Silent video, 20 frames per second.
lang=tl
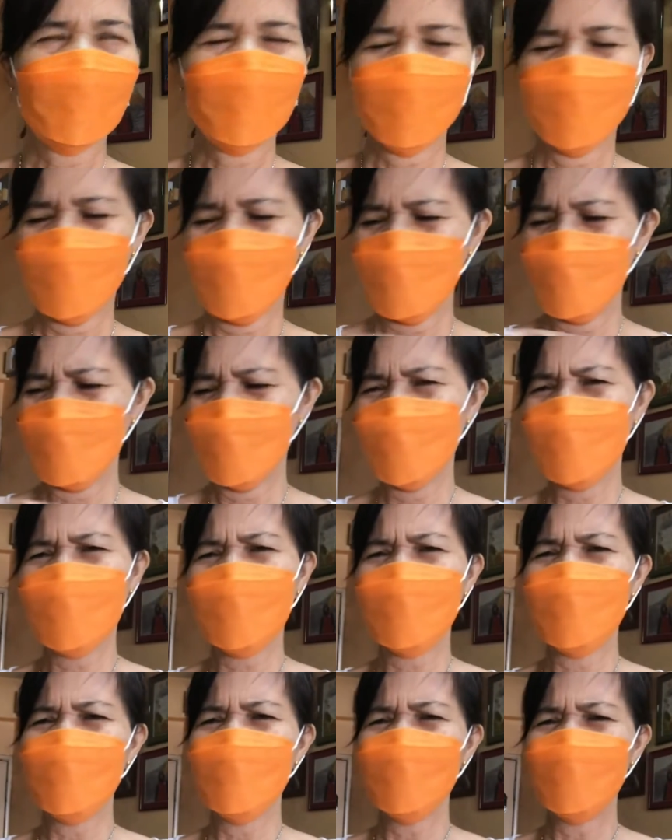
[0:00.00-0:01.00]
Hmm, hindi ko
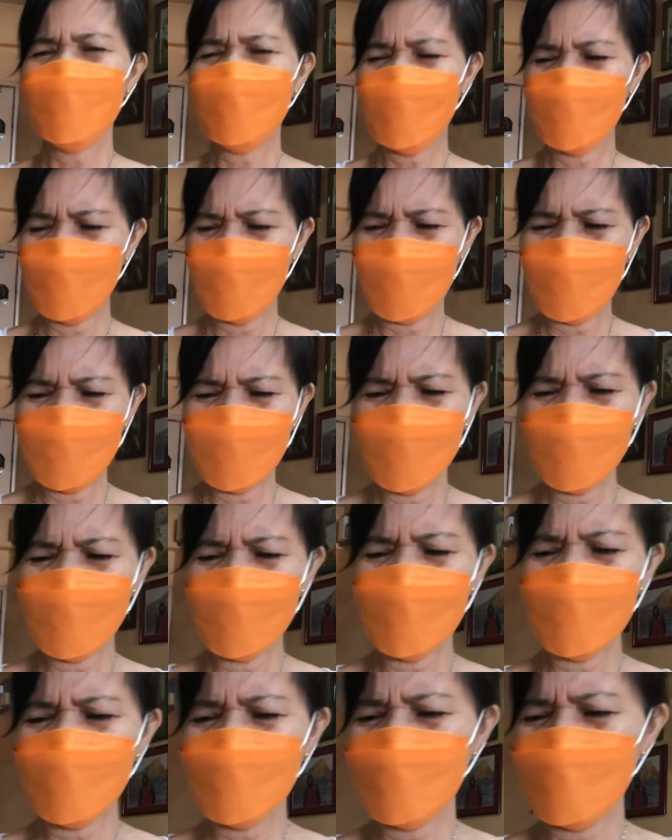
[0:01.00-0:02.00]
alam kung anong
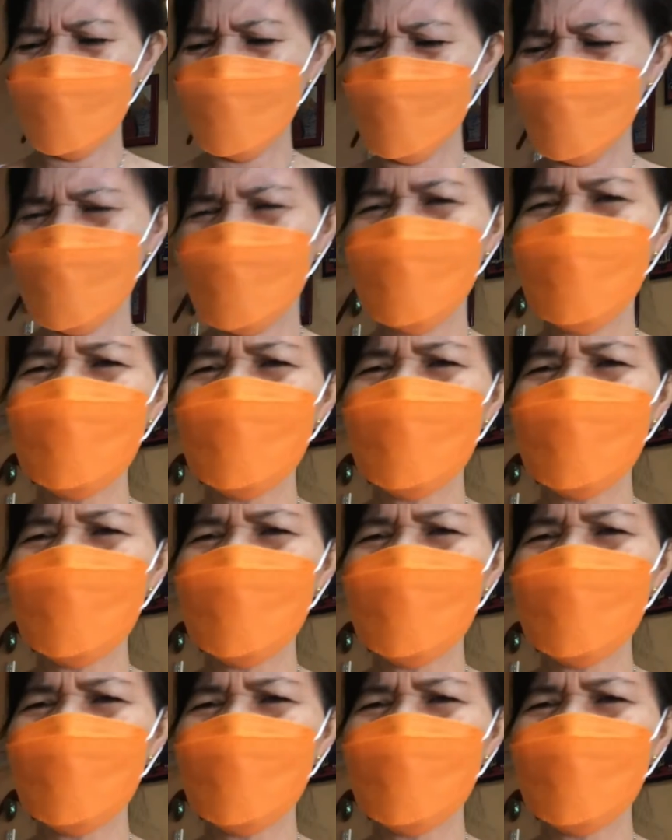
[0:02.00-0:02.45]
ito, guys.